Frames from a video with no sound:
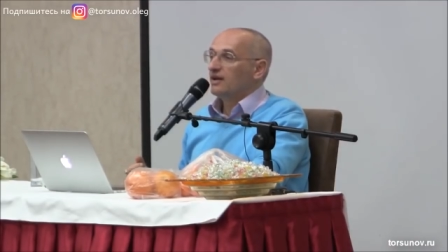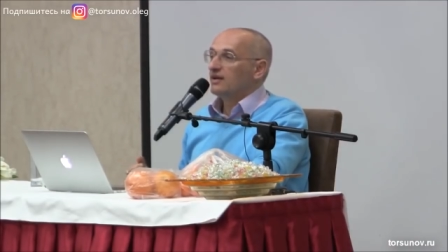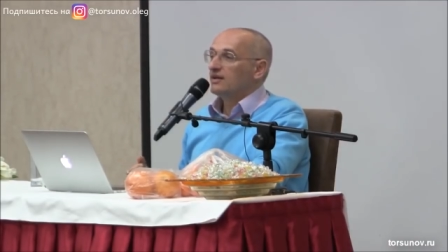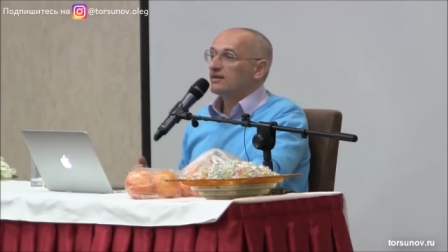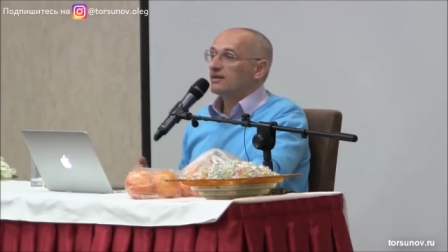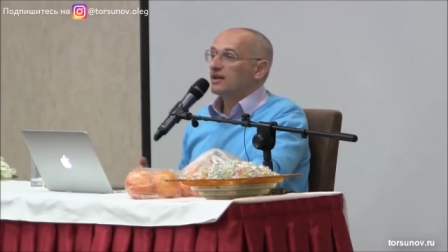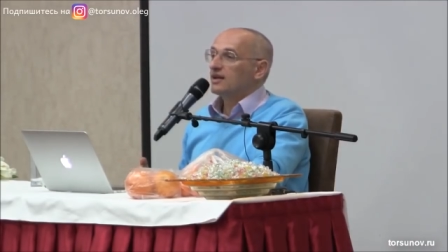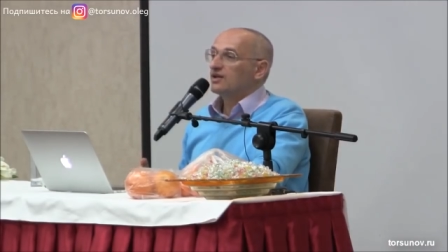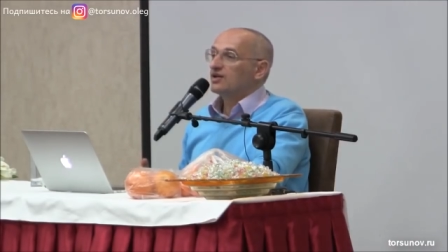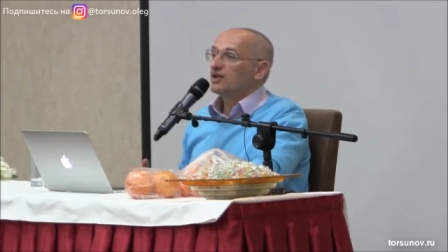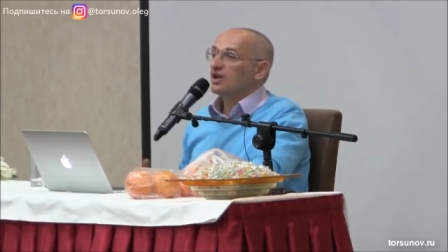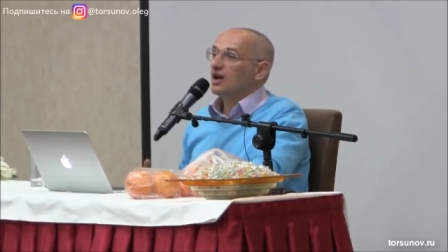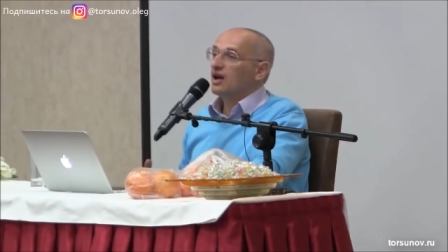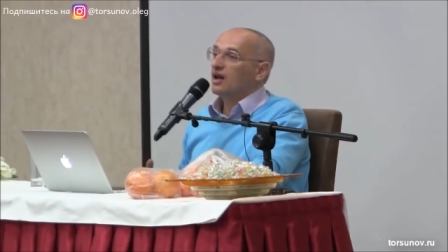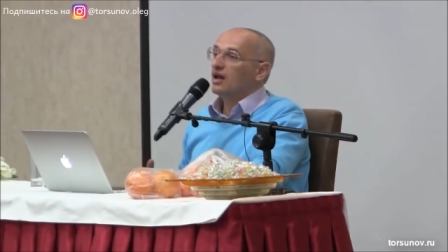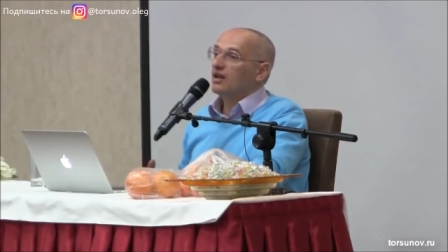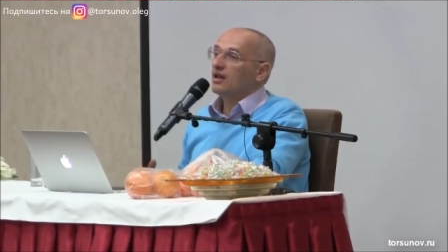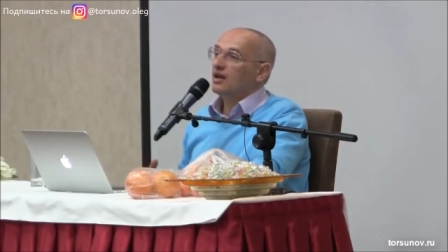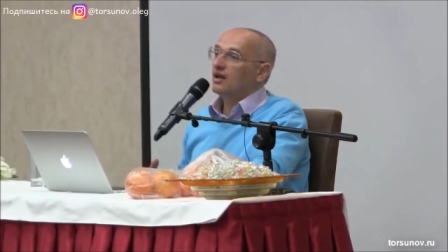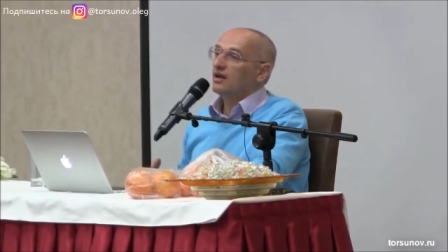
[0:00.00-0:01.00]
и
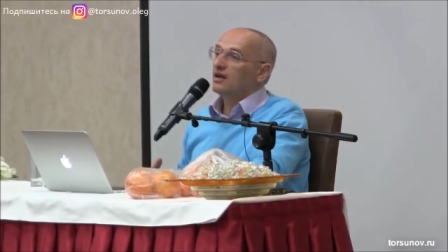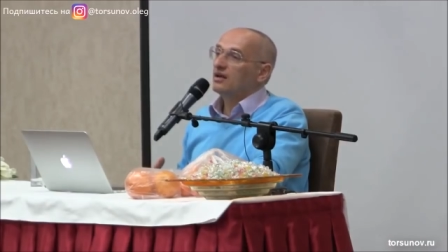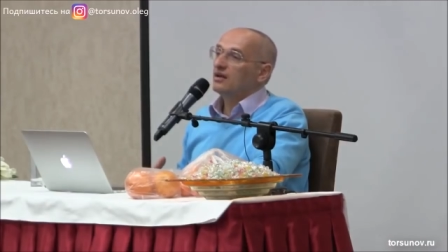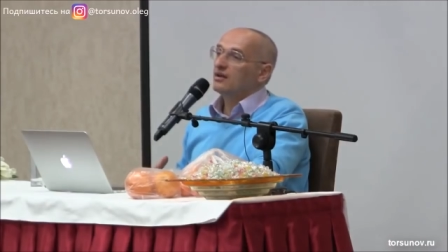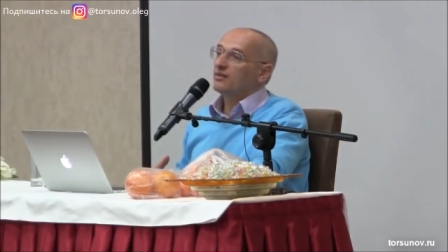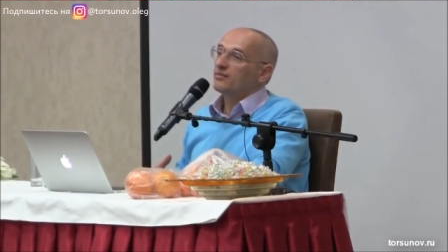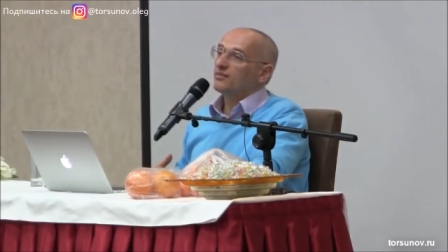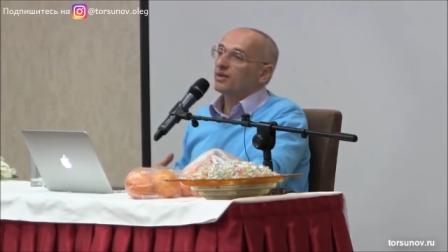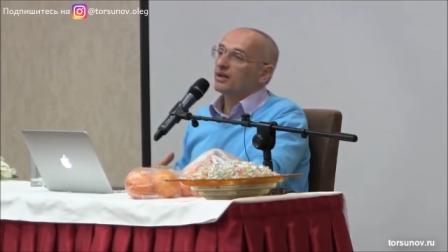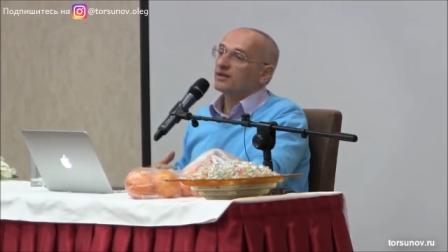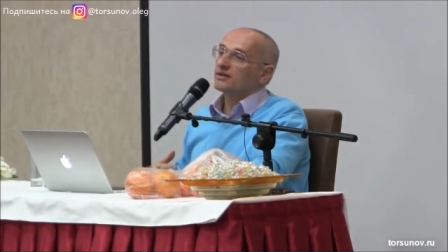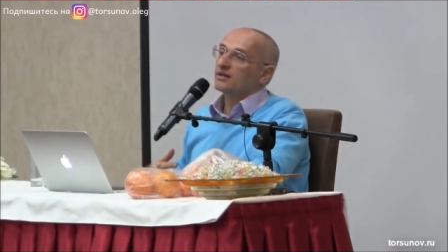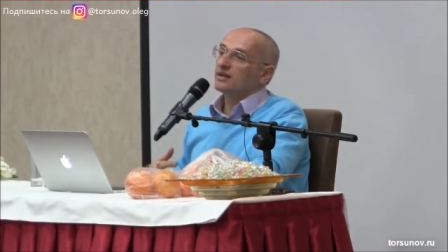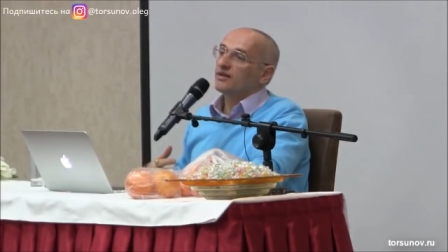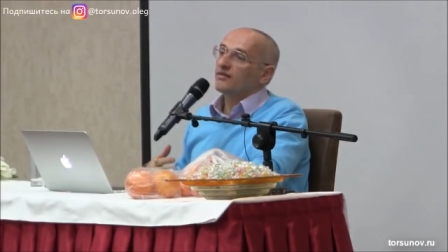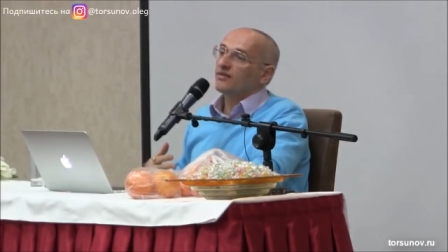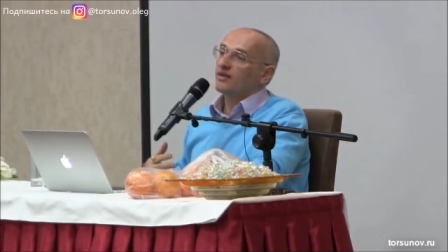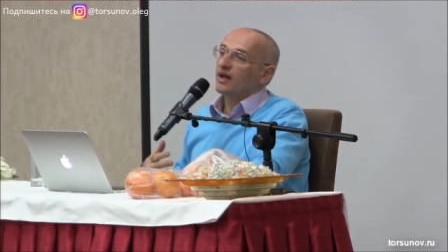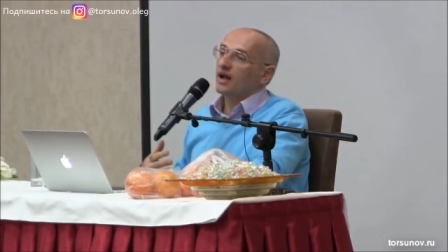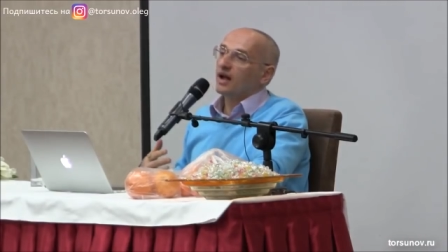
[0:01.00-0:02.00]
сначала
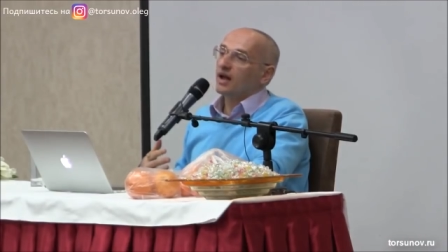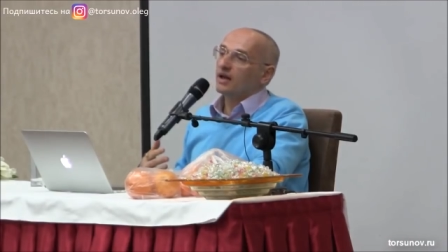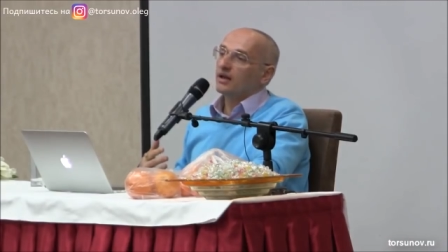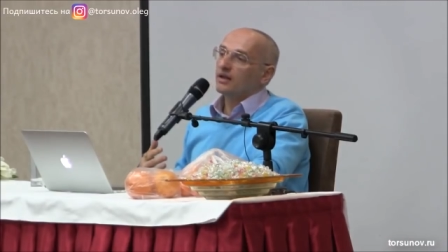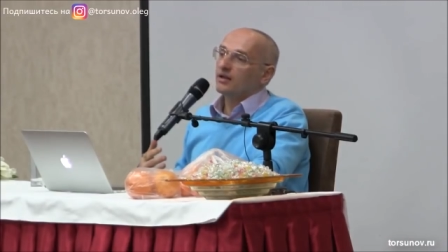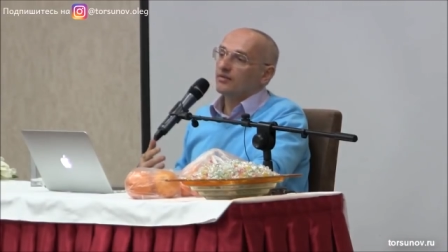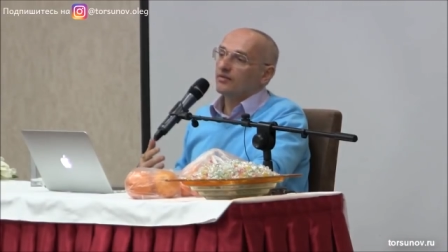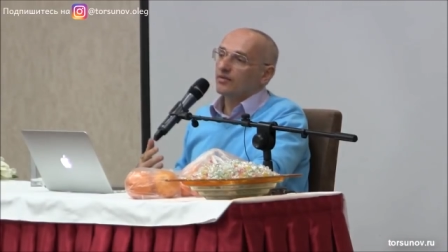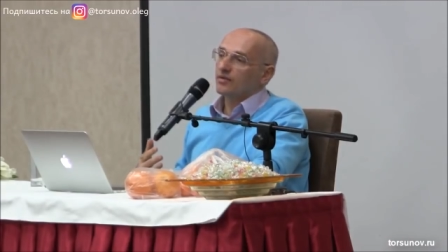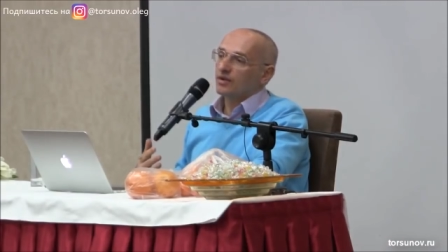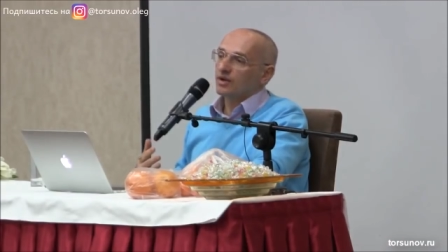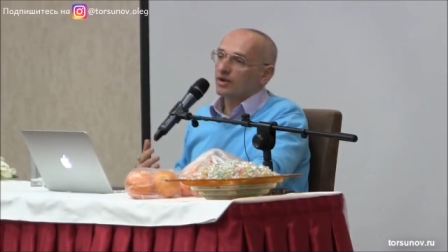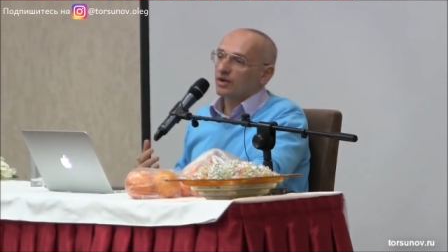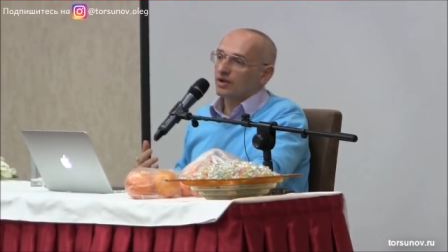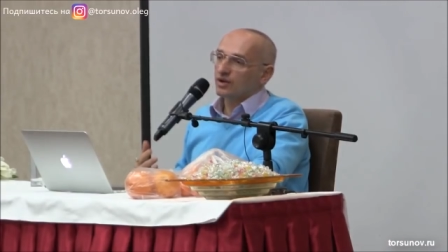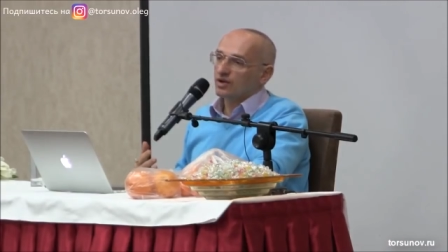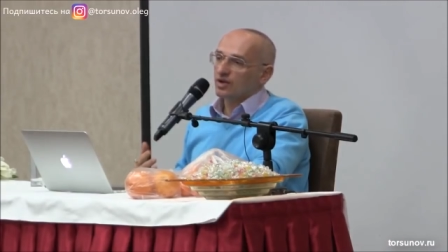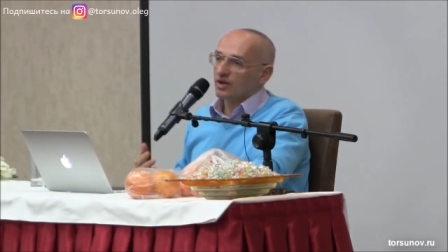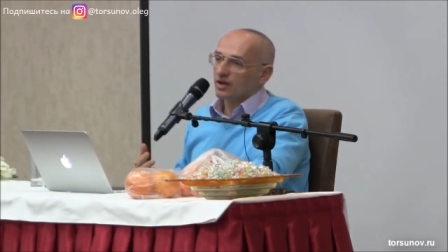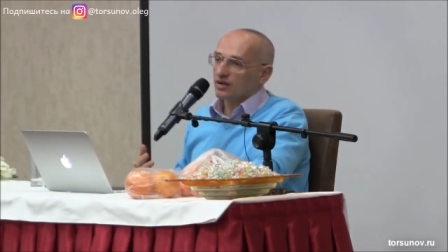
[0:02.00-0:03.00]
прославляли его
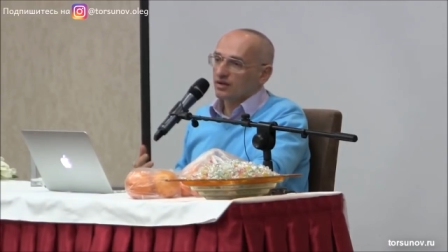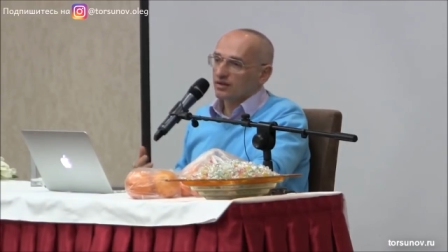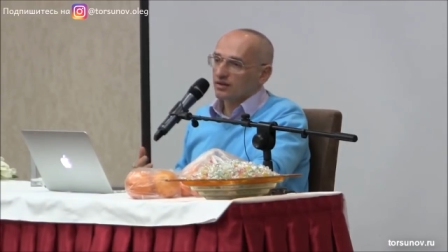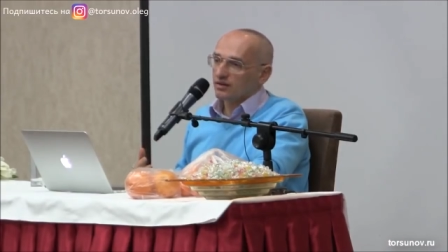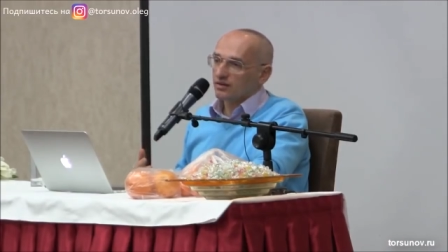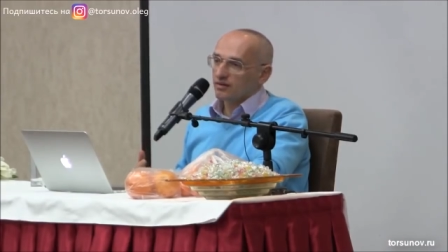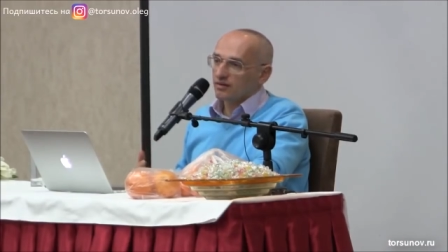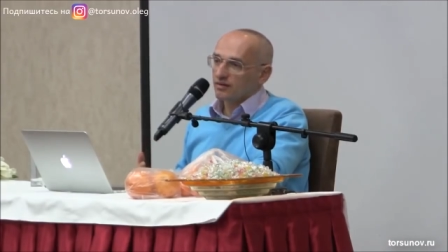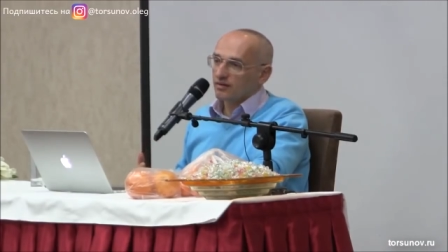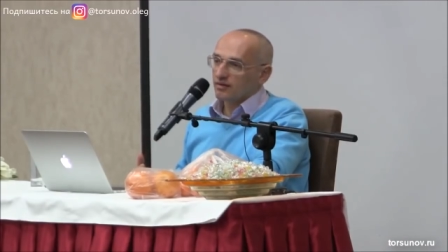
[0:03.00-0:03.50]
где-то час.